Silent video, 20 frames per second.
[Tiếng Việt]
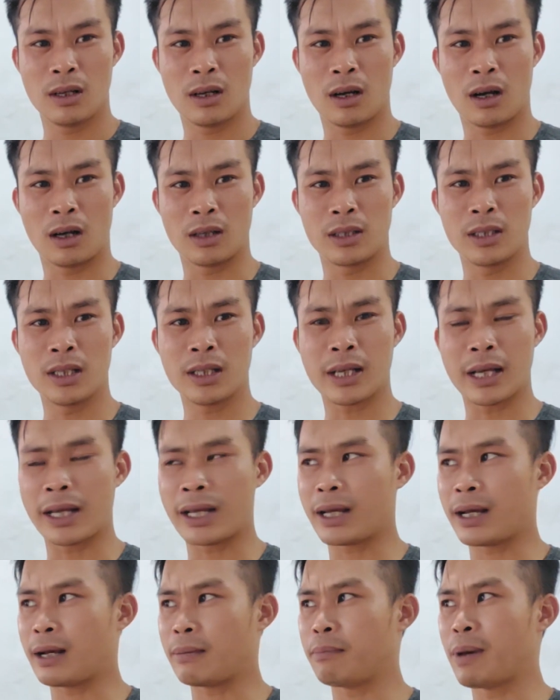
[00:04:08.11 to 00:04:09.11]
à, những
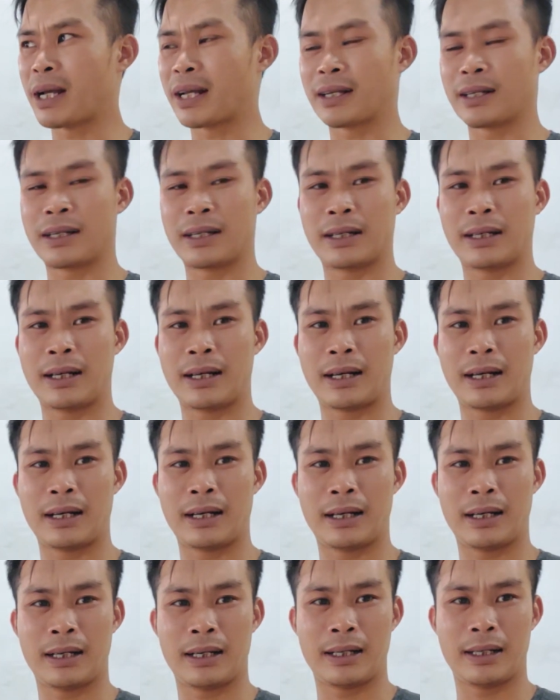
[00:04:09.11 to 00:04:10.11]
cái bệnh
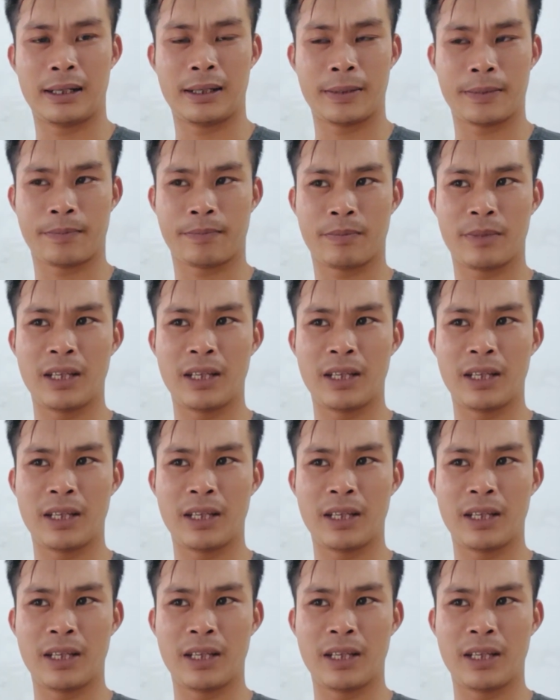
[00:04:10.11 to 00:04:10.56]
à,